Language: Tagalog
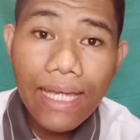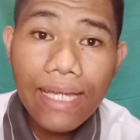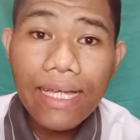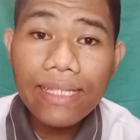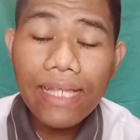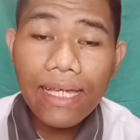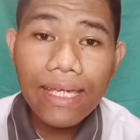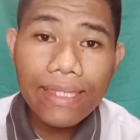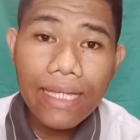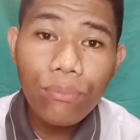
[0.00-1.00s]
Then, ang
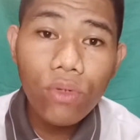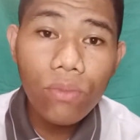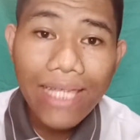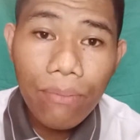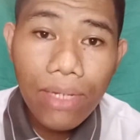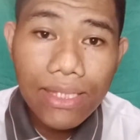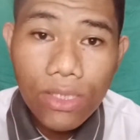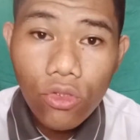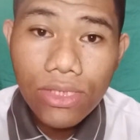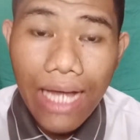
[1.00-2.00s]
nakikitang problema
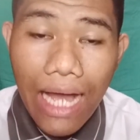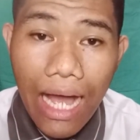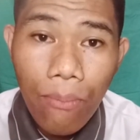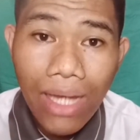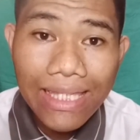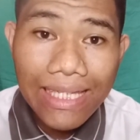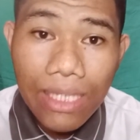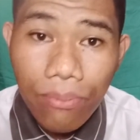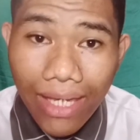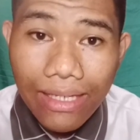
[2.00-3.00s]
dito sa
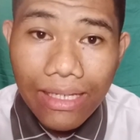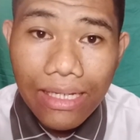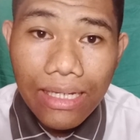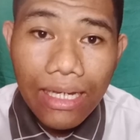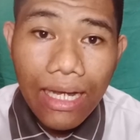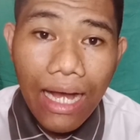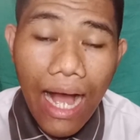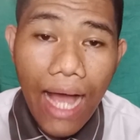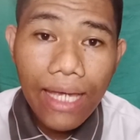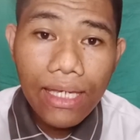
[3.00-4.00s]
Manila Bay
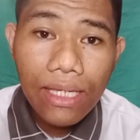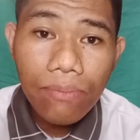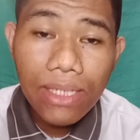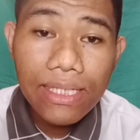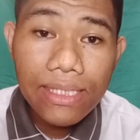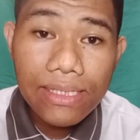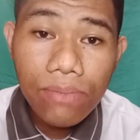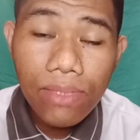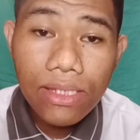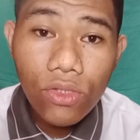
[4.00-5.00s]
ay malinis
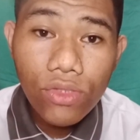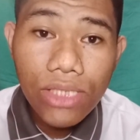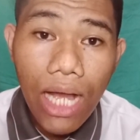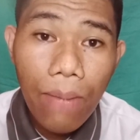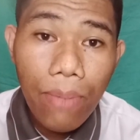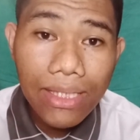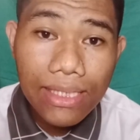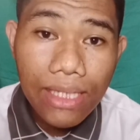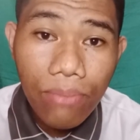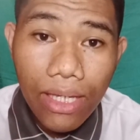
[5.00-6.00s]
naman dito sa
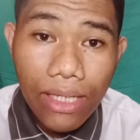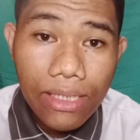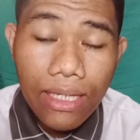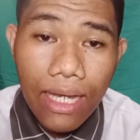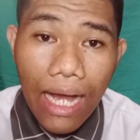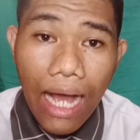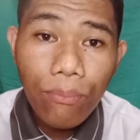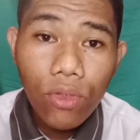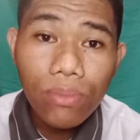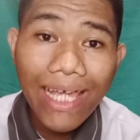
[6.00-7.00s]
Manila Bay.
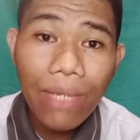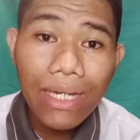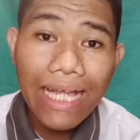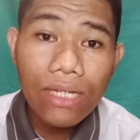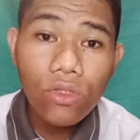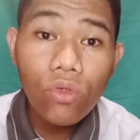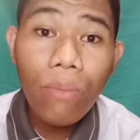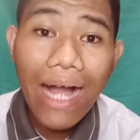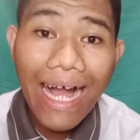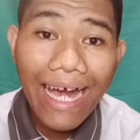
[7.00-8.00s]
Ang problema lang
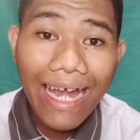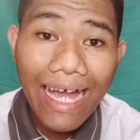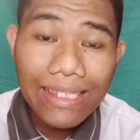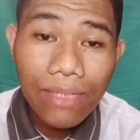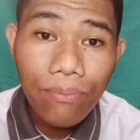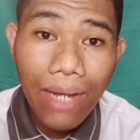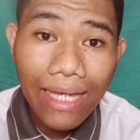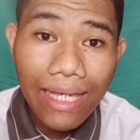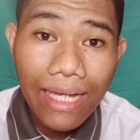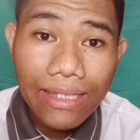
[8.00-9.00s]
yung mga karatig
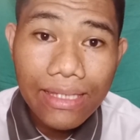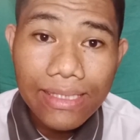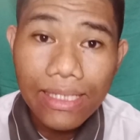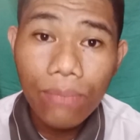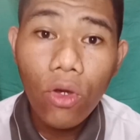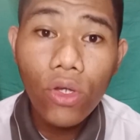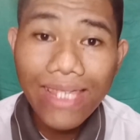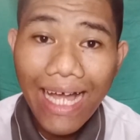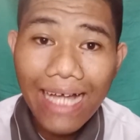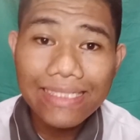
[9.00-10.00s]
bayan sa
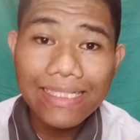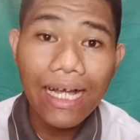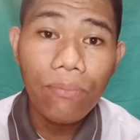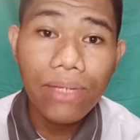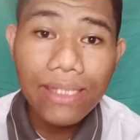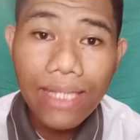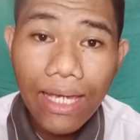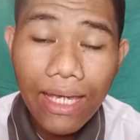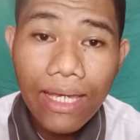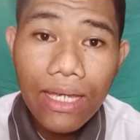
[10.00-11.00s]
Nabota, sa
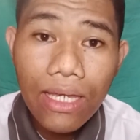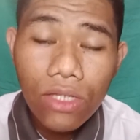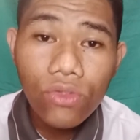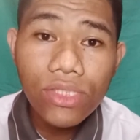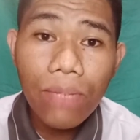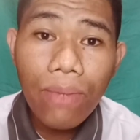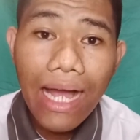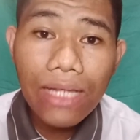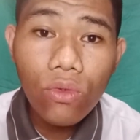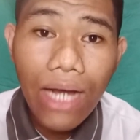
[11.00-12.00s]
Cavite, doon sa
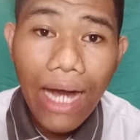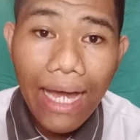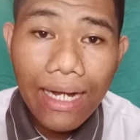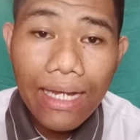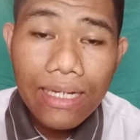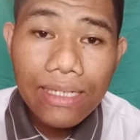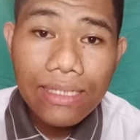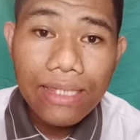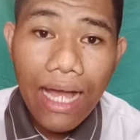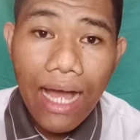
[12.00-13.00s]
mga lugar
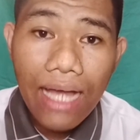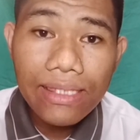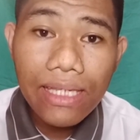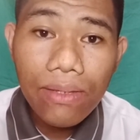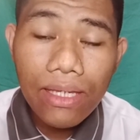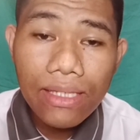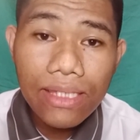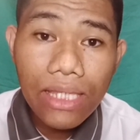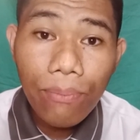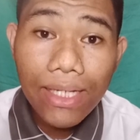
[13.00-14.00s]
na hindi
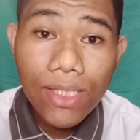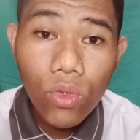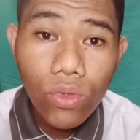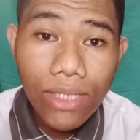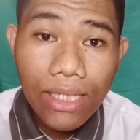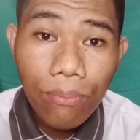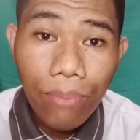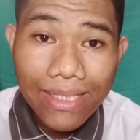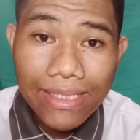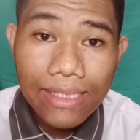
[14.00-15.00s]
hindi napagtuunan ng
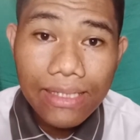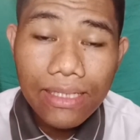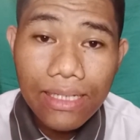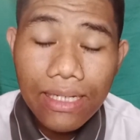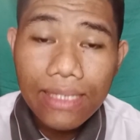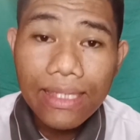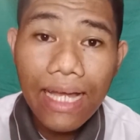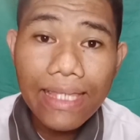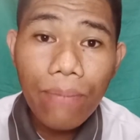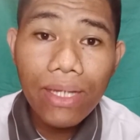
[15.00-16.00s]
pansin
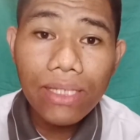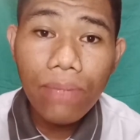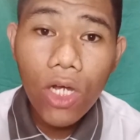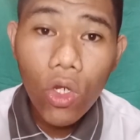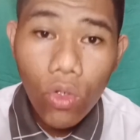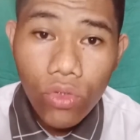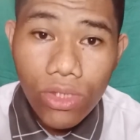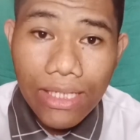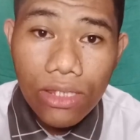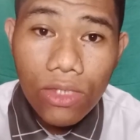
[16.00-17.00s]
na dapat
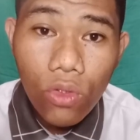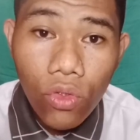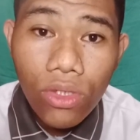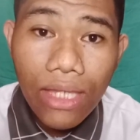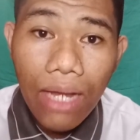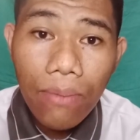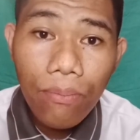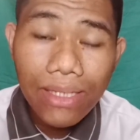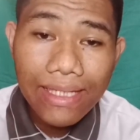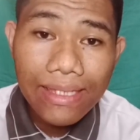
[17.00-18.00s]
magkaroon din doon ng
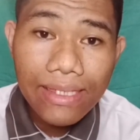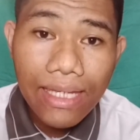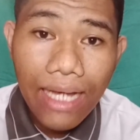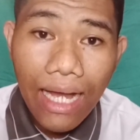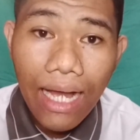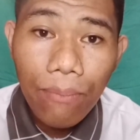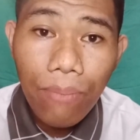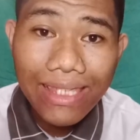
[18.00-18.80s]
matinding uh,